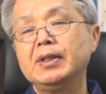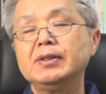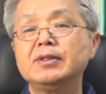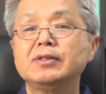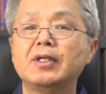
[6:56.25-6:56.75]

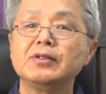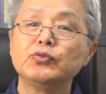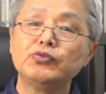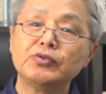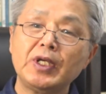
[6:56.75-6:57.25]
세상은
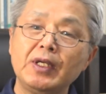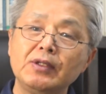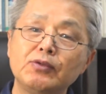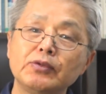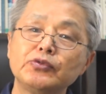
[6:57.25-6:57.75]
두
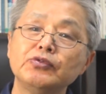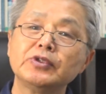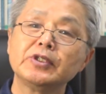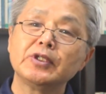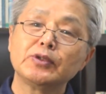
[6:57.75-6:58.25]
개이고
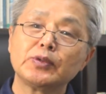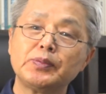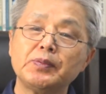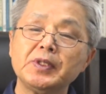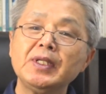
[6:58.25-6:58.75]
순서적으로
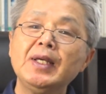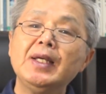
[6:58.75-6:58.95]
보면